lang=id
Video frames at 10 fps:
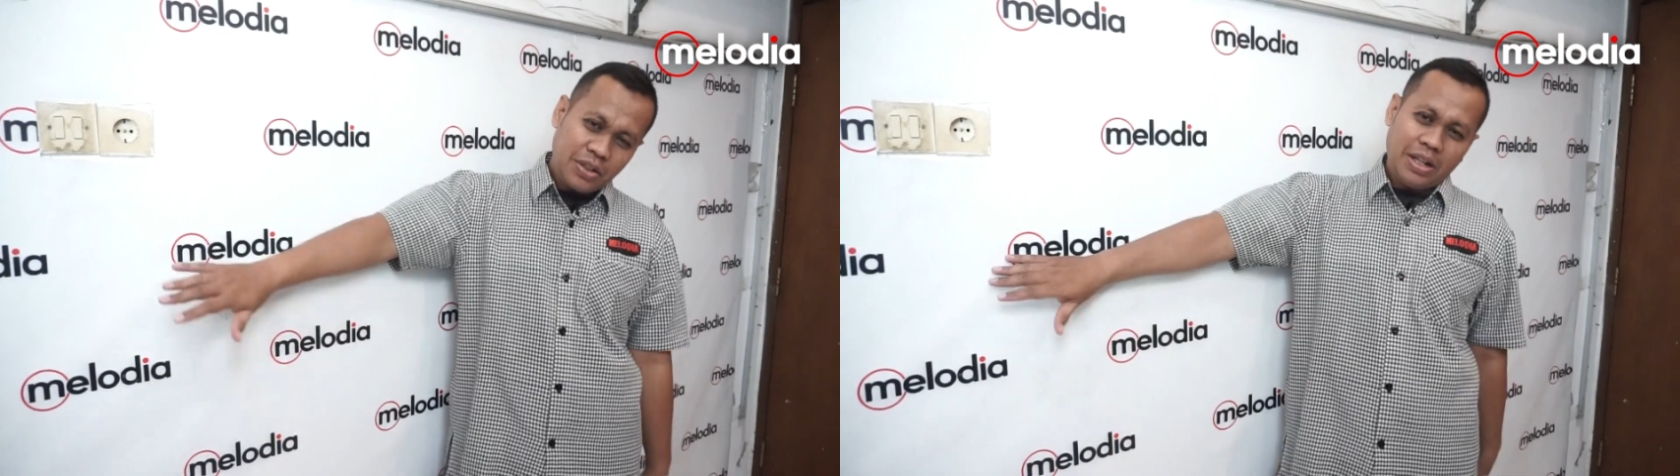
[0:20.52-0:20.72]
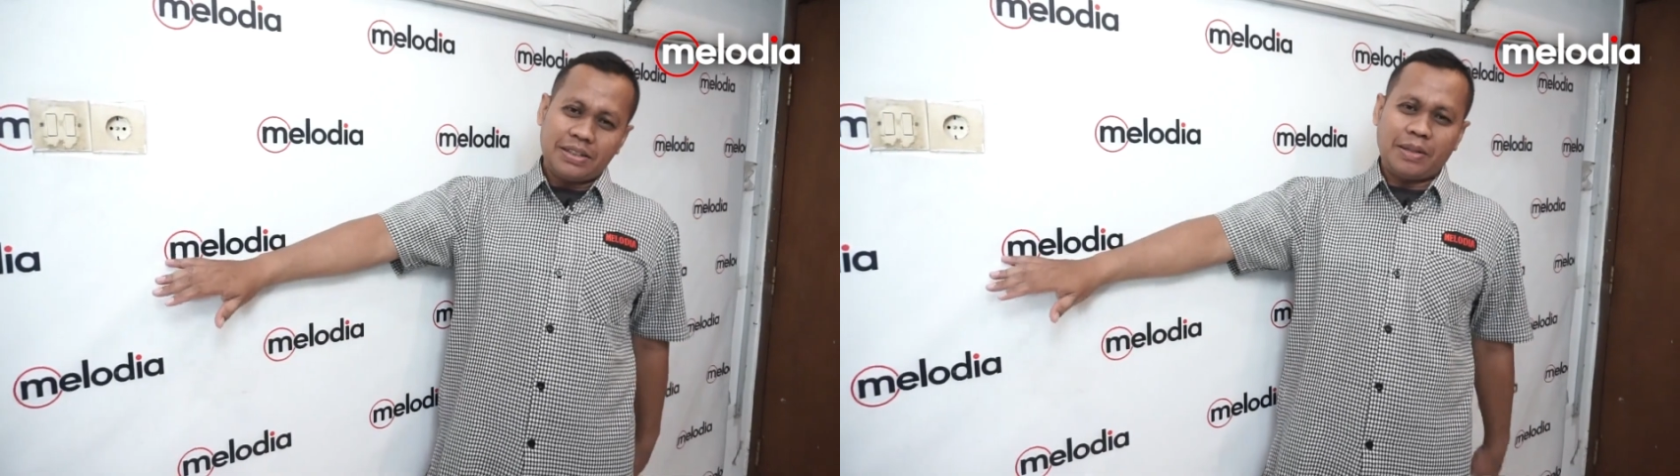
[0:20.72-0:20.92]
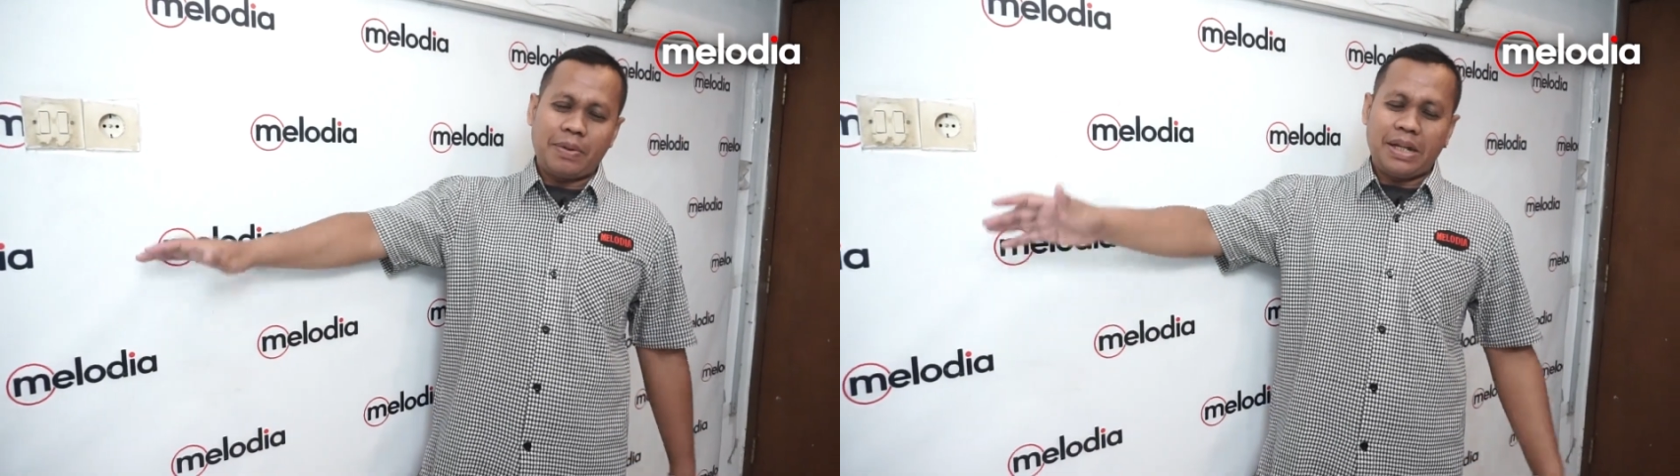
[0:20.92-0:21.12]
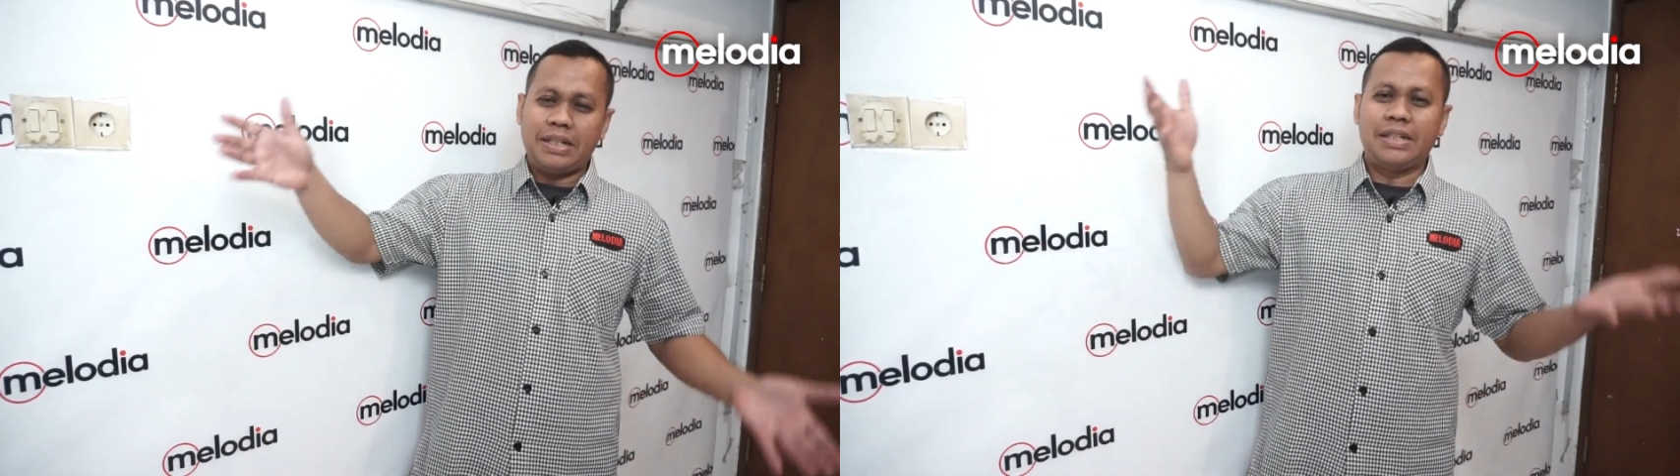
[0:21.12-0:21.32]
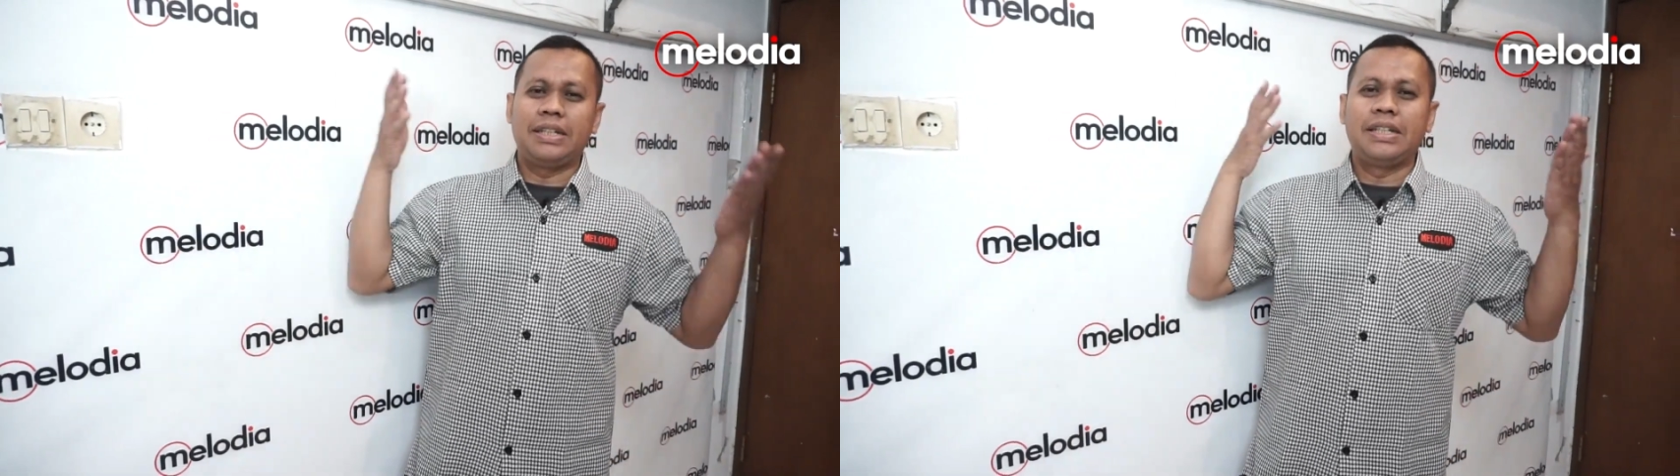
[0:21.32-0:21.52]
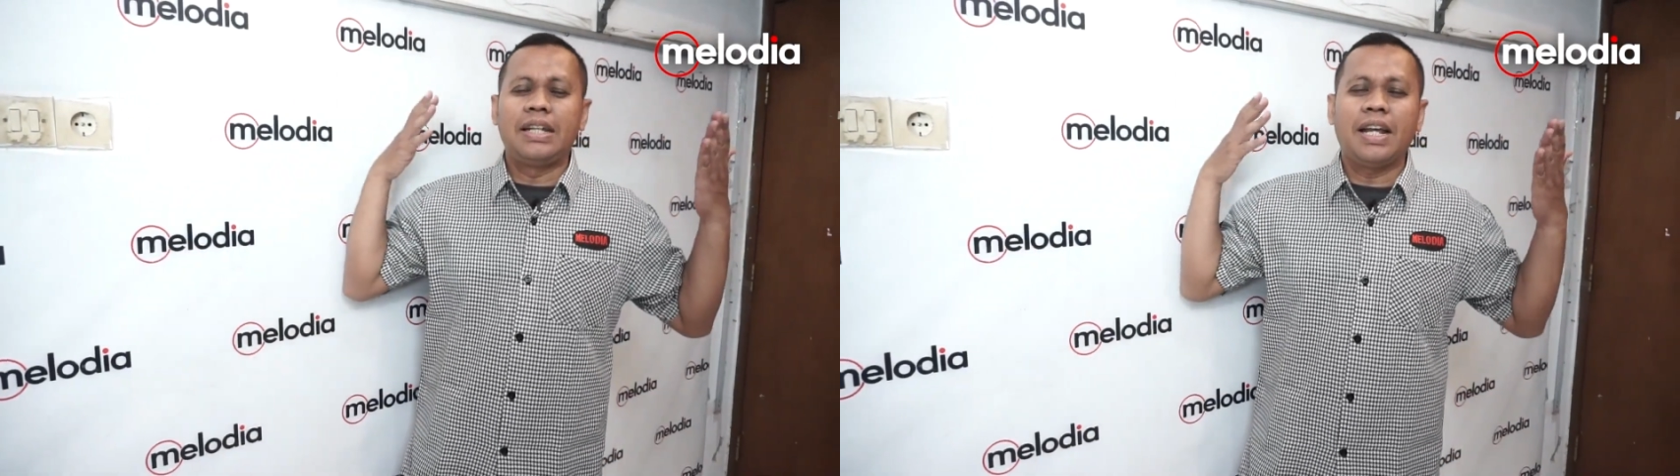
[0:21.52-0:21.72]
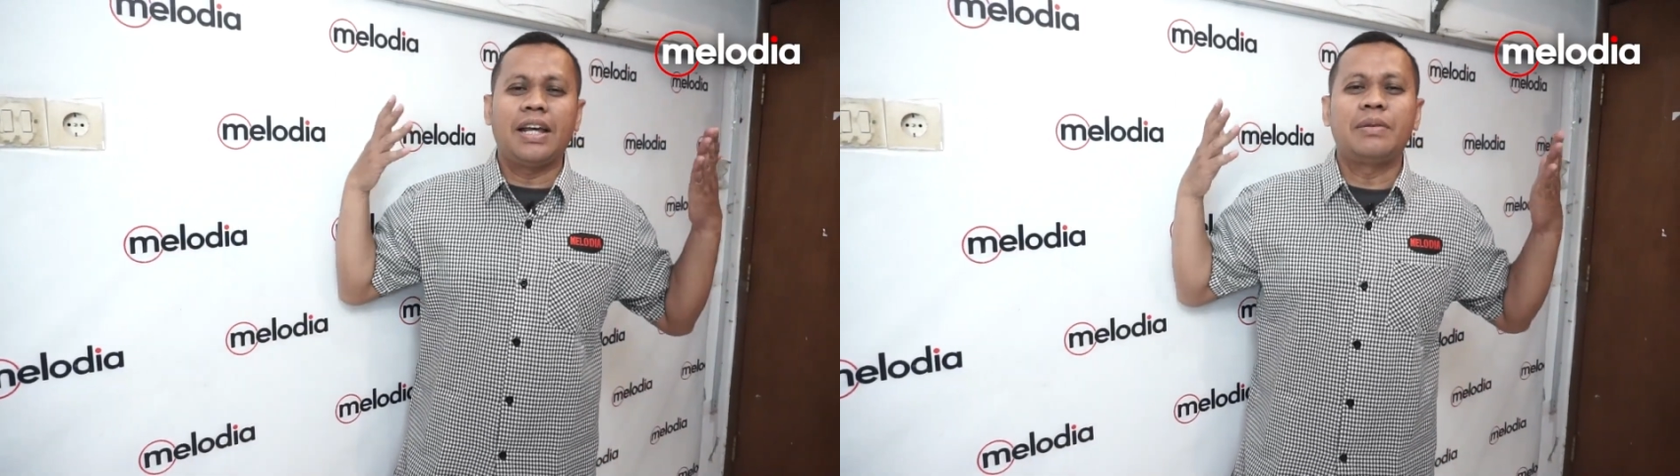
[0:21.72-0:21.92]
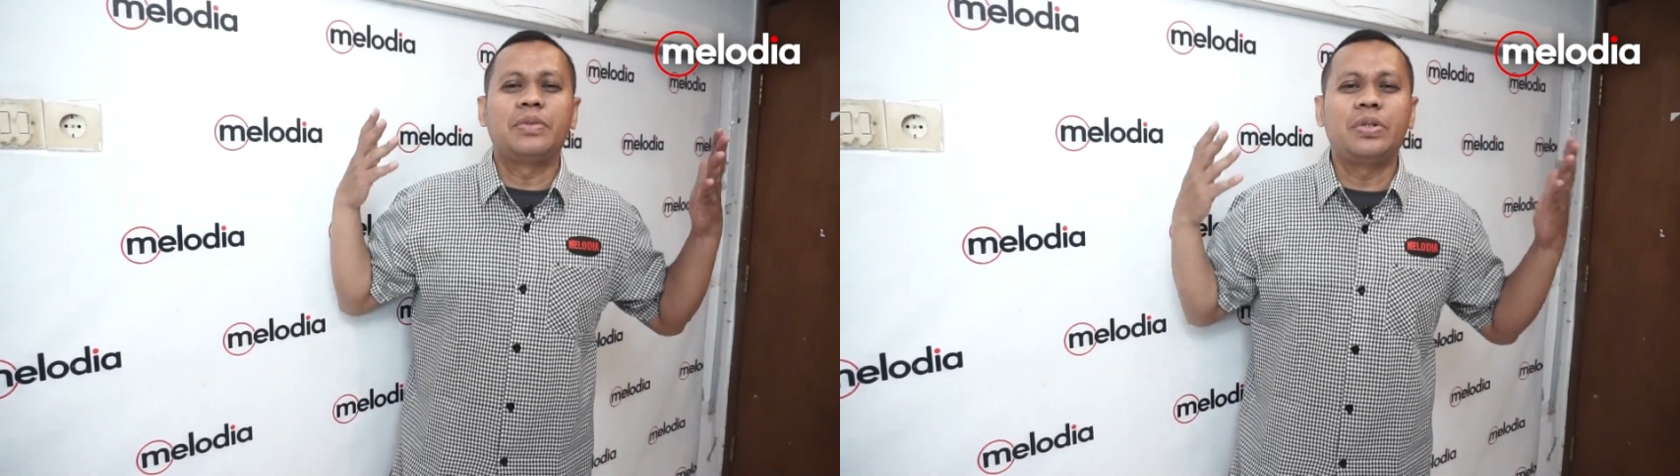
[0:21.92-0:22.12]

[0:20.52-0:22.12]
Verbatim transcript: sudah sampai di dalam